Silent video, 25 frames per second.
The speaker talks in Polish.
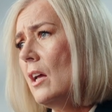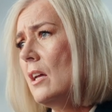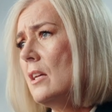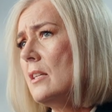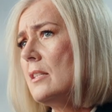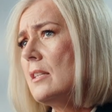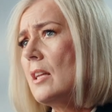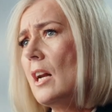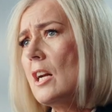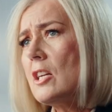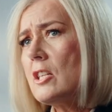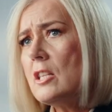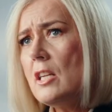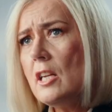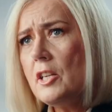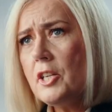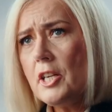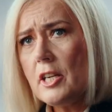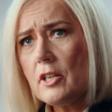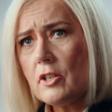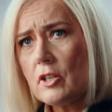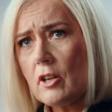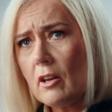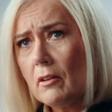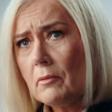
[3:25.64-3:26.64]
Strasznie
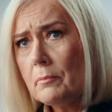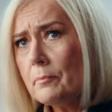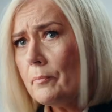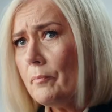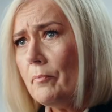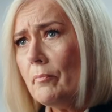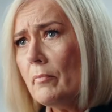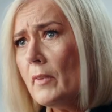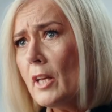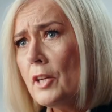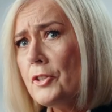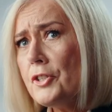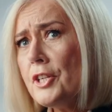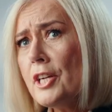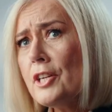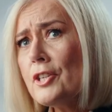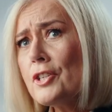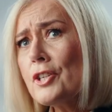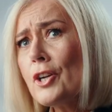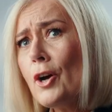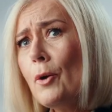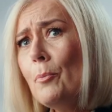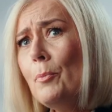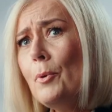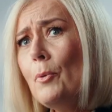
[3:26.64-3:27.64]
ciężko
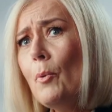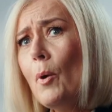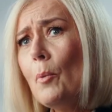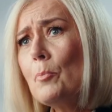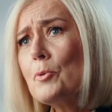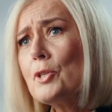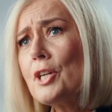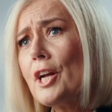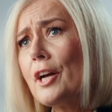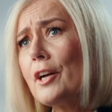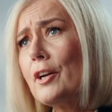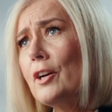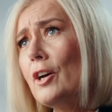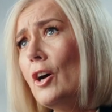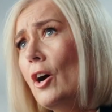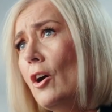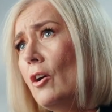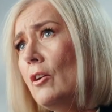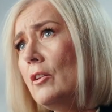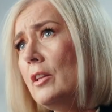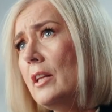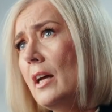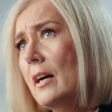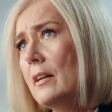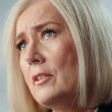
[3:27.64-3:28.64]
ciężko było
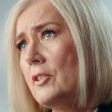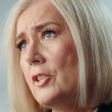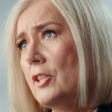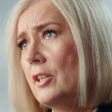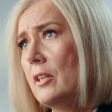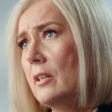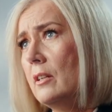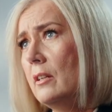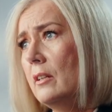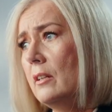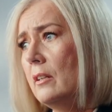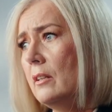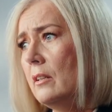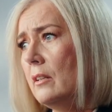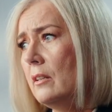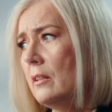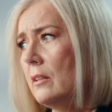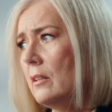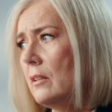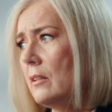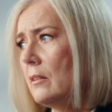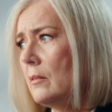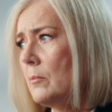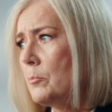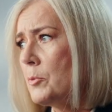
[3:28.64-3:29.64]
przekonać, e,
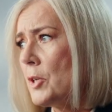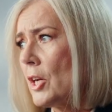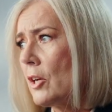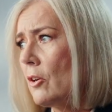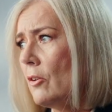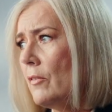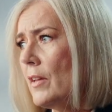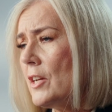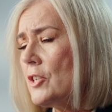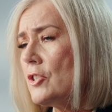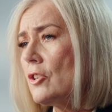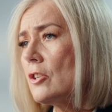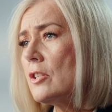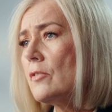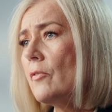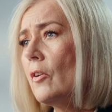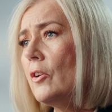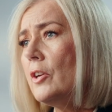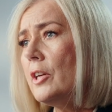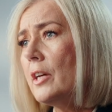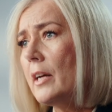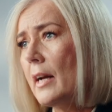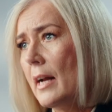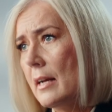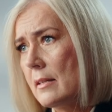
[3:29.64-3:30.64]
e, przekonać do
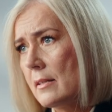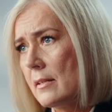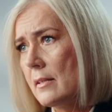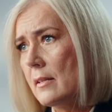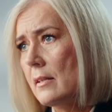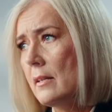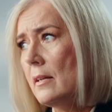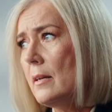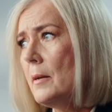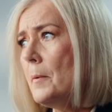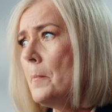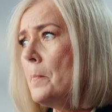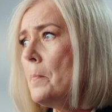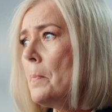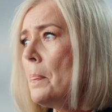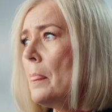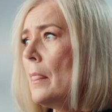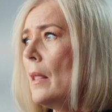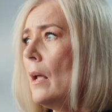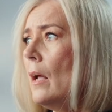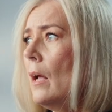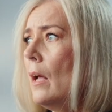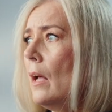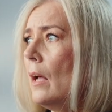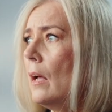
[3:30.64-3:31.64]
swoich racji.
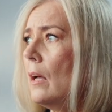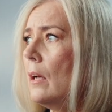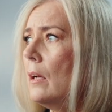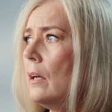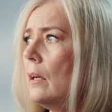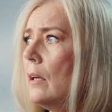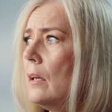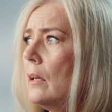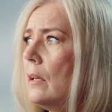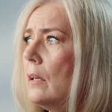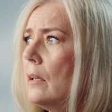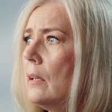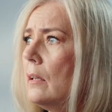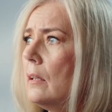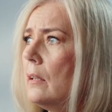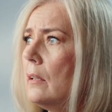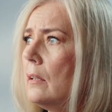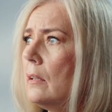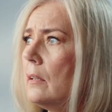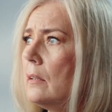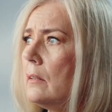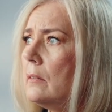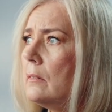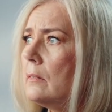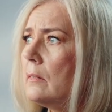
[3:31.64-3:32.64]

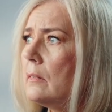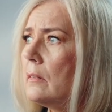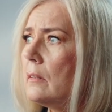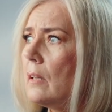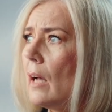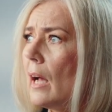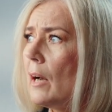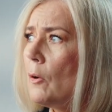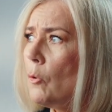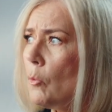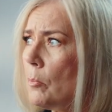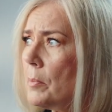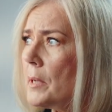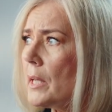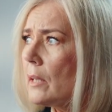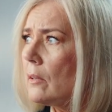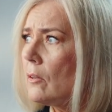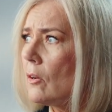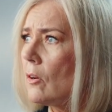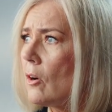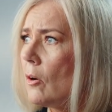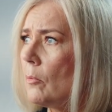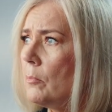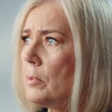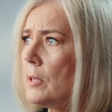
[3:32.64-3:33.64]
E, a lubię
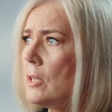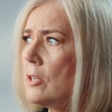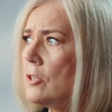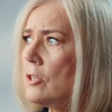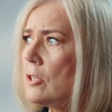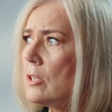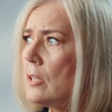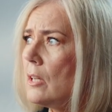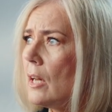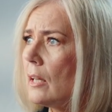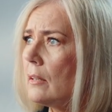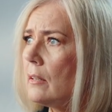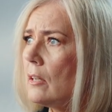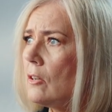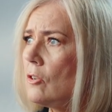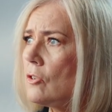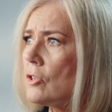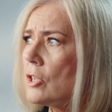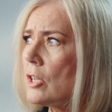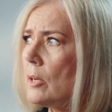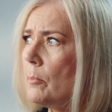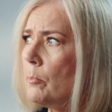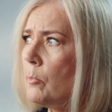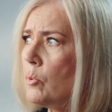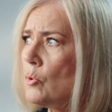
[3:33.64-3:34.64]
to robić, dlatego
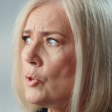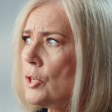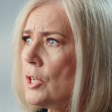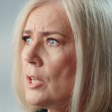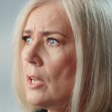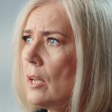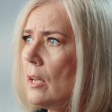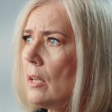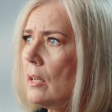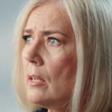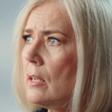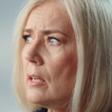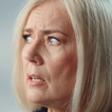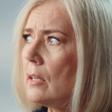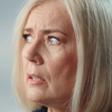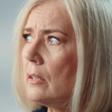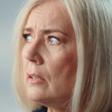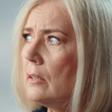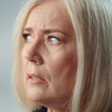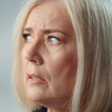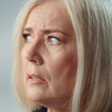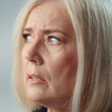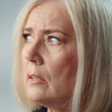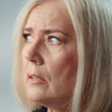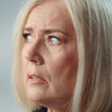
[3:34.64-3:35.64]
że później
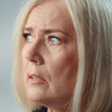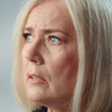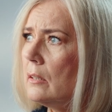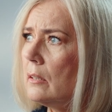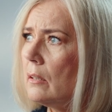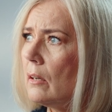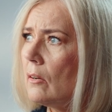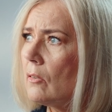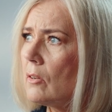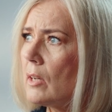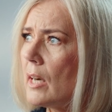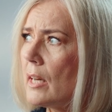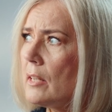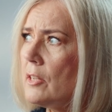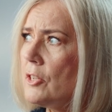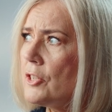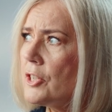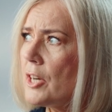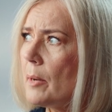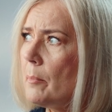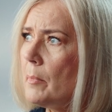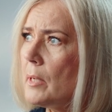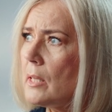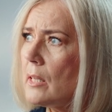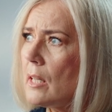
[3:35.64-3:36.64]

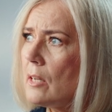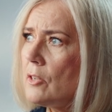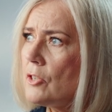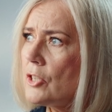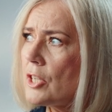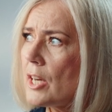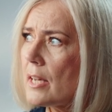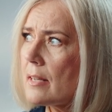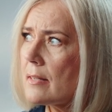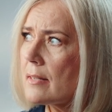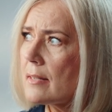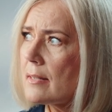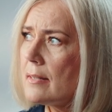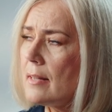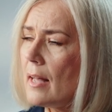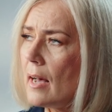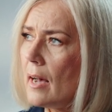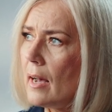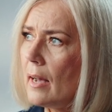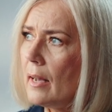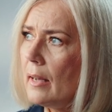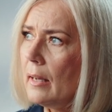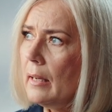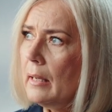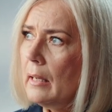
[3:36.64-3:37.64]
ograniczamy ten czas
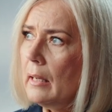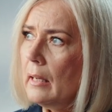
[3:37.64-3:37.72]
na,